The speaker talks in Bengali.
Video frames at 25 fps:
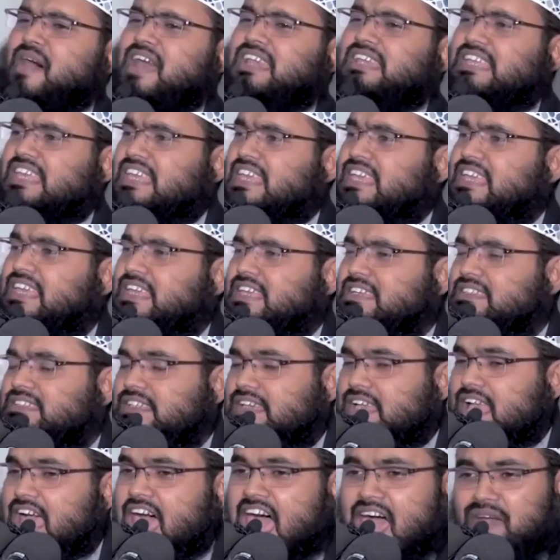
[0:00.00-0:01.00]
মালিক
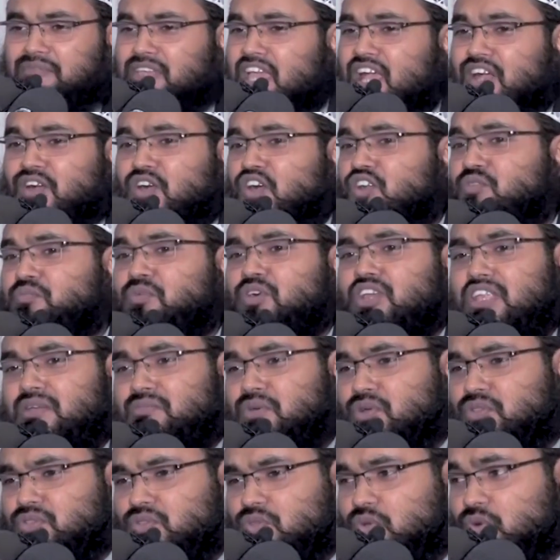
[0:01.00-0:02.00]
আমি এখন বলি
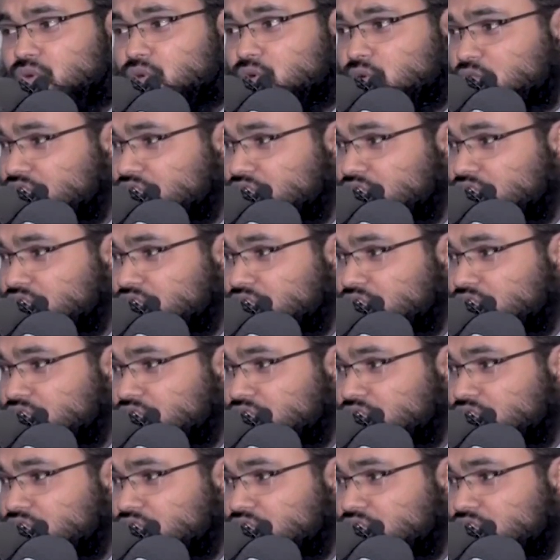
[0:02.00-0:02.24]
বন্ধু